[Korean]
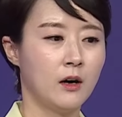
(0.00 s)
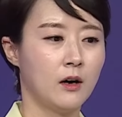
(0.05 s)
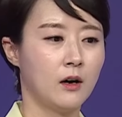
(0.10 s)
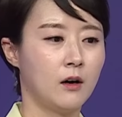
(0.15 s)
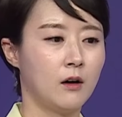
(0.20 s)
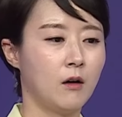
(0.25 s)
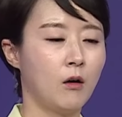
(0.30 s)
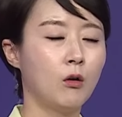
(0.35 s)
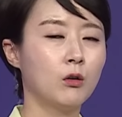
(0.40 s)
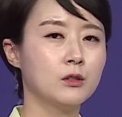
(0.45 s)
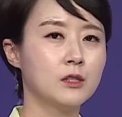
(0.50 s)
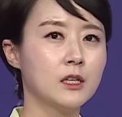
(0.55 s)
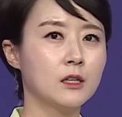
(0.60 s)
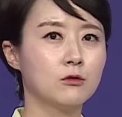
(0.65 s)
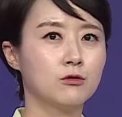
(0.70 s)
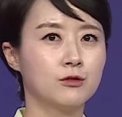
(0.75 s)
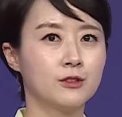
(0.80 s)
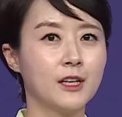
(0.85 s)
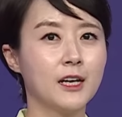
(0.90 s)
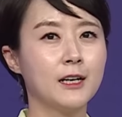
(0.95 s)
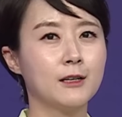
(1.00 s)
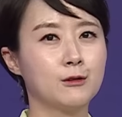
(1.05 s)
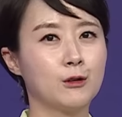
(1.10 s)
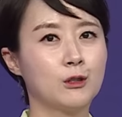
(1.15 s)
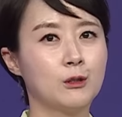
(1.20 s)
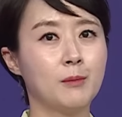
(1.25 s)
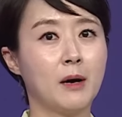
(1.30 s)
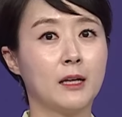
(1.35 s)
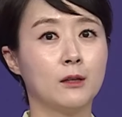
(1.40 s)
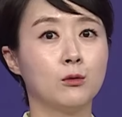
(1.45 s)
어, 제
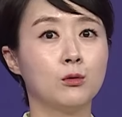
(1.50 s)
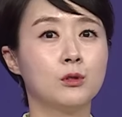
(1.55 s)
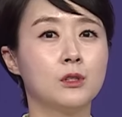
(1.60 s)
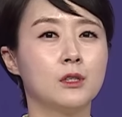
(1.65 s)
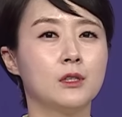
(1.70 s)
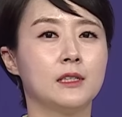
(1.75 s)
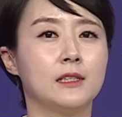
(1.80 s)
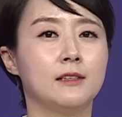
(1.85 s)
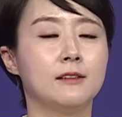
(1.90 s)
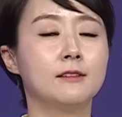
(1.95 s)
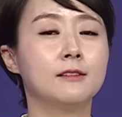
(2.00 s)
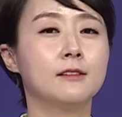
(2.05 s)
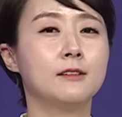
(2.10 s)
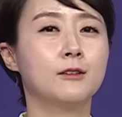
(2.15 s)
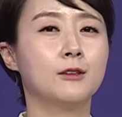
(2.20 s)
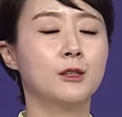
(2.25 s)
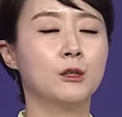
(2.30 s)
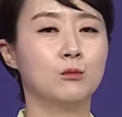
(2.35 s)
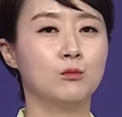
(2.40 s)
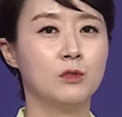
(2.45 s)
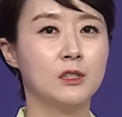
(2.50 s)
국내에서는 반도체 이익 실현의